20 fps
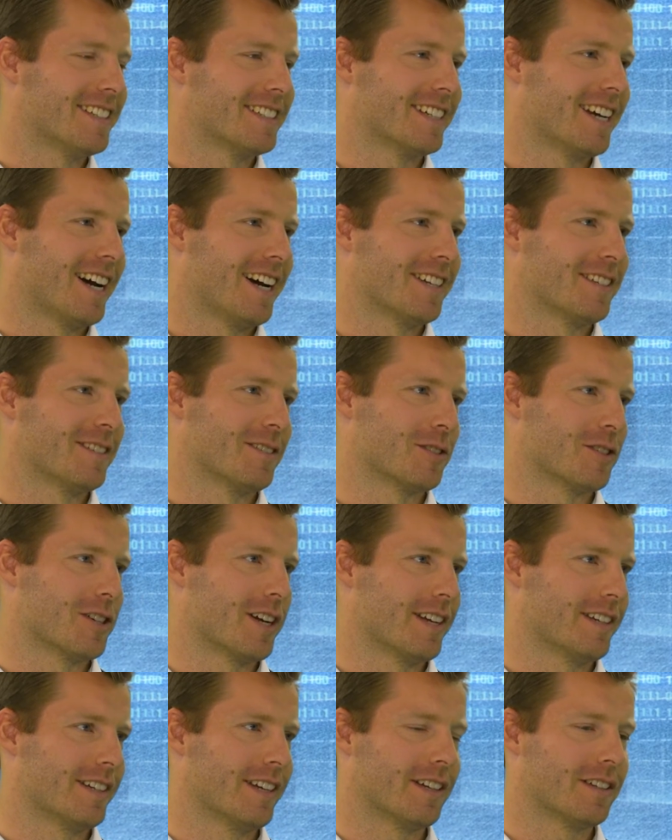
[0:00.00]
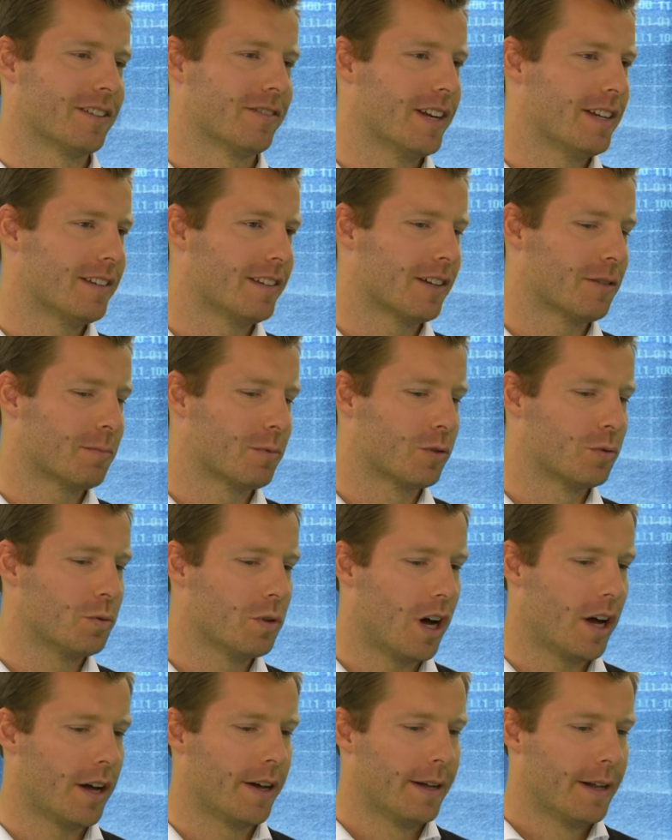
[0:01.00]
Reise gar nicht so mhm. schlecht. Mhm. Also wenn ich als
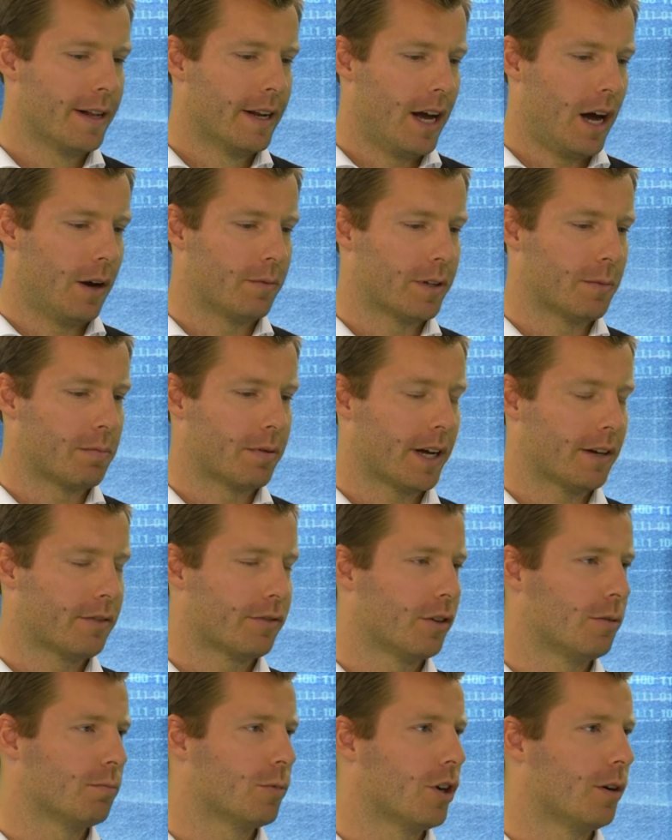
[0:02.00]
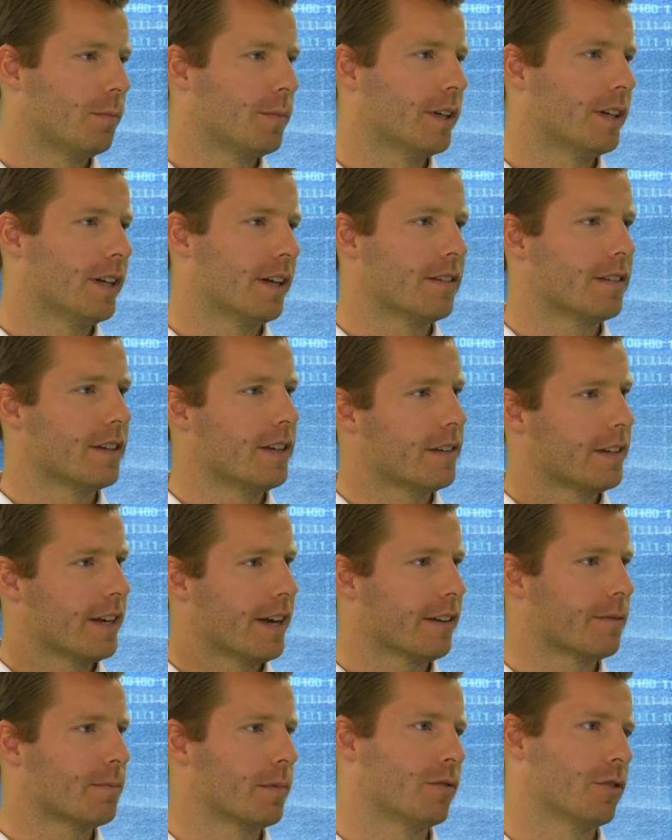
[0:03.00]
Besucher auf die Plattform komme, dann sehe ich
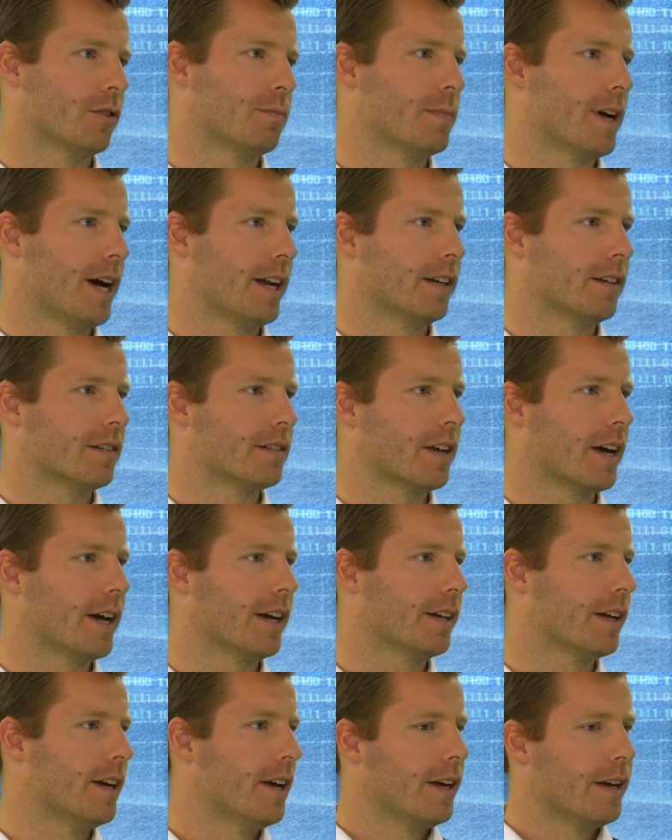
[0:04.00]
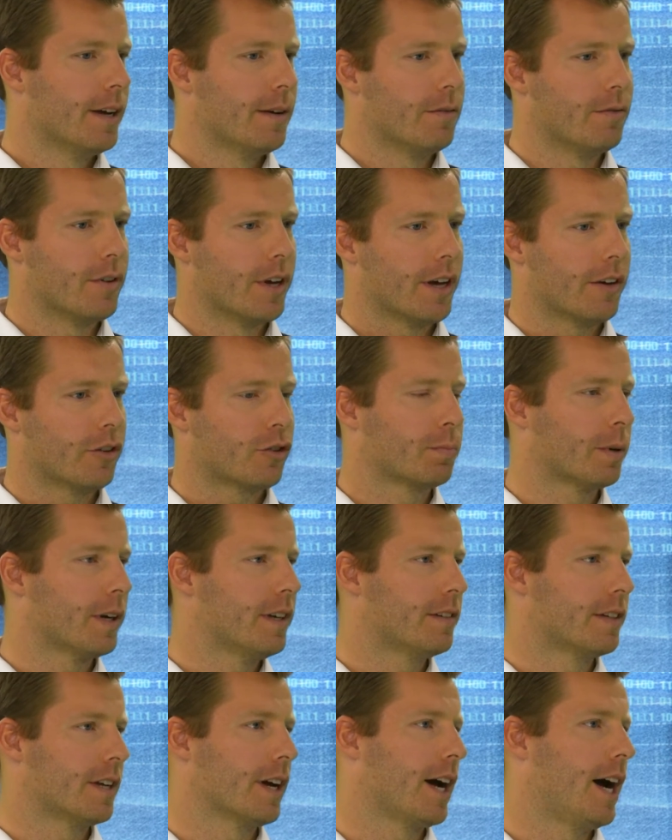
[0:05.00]
erstmal, wird mir angezeigt, wer
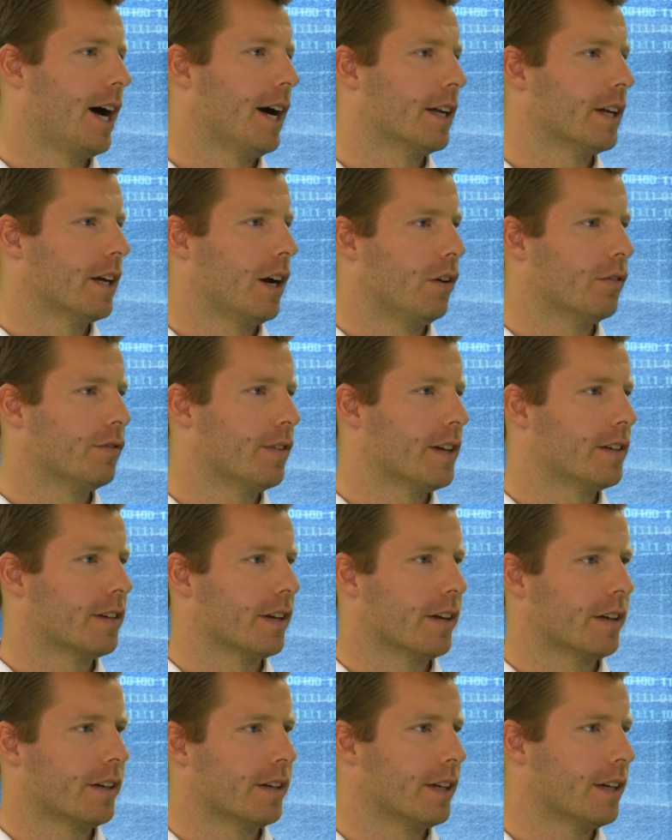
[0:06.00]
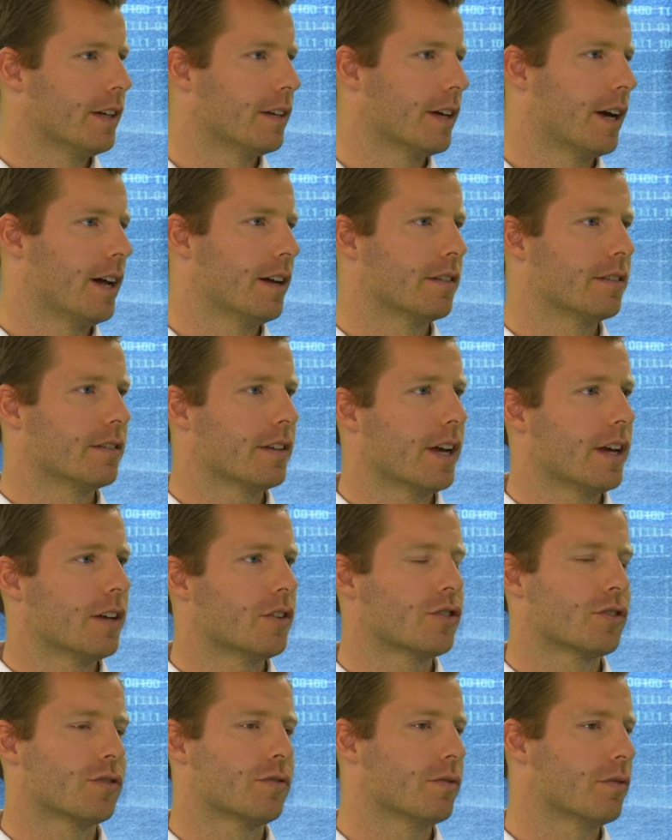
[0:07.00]
spricht gerade auf welcher digitalen
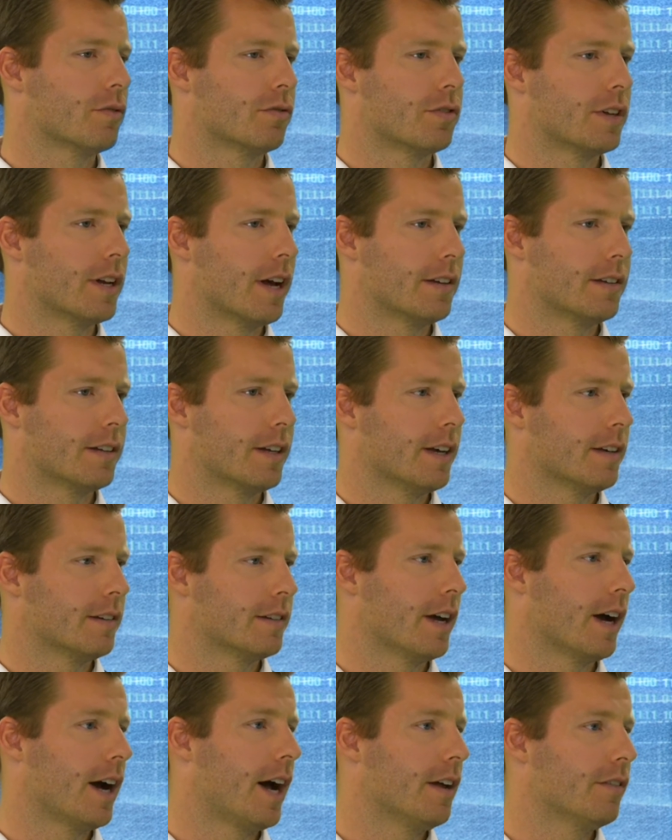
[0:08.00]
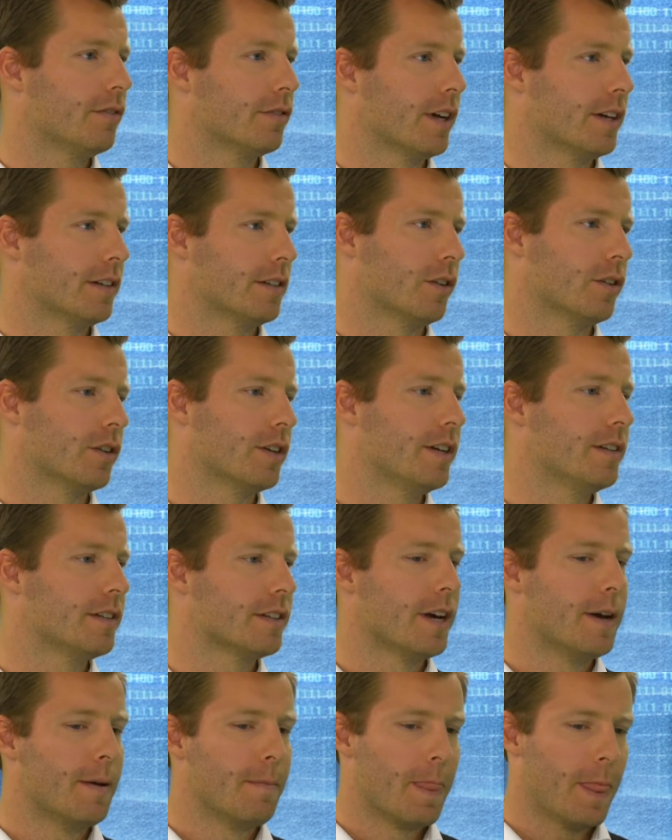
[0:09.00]
Stage. Mhm. Vielleicht gehe ich da rein, vielleicht auch
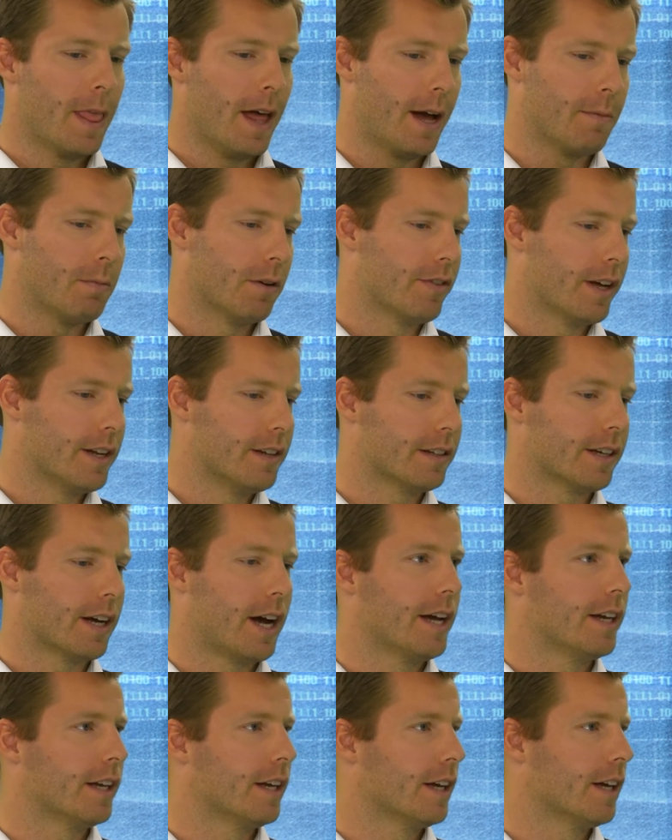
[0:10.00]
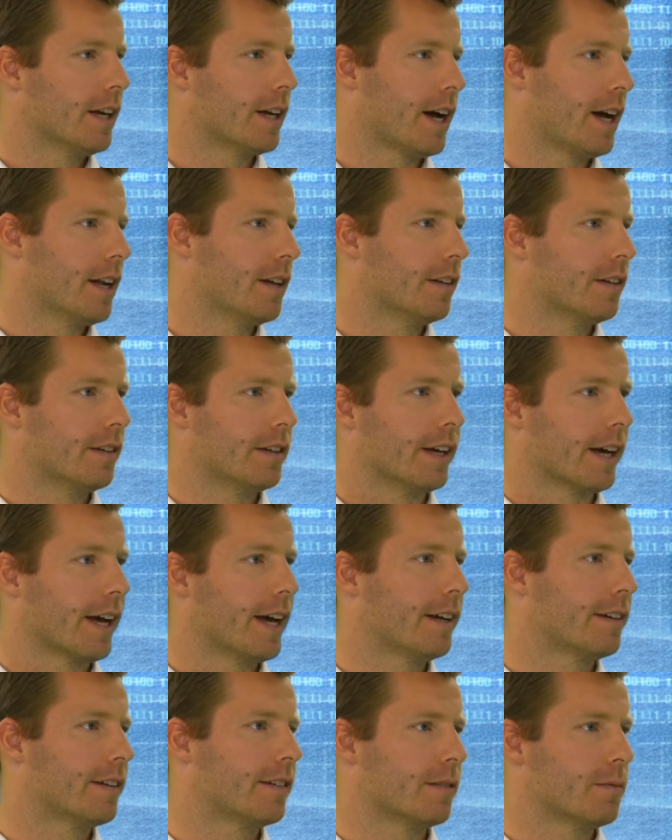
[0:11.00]
nicht. Aber wenn ich reingehe, kann ich
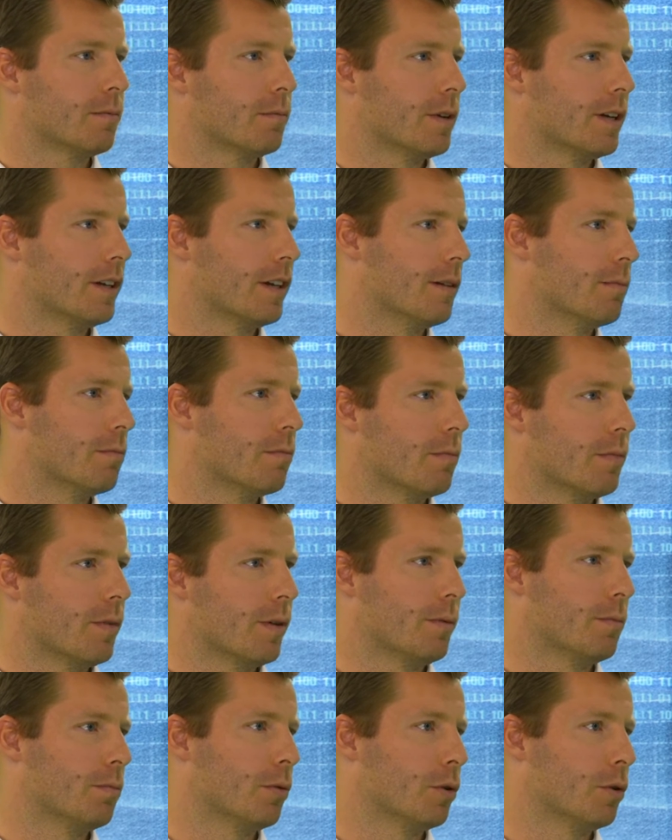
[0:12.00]
direkt mit dem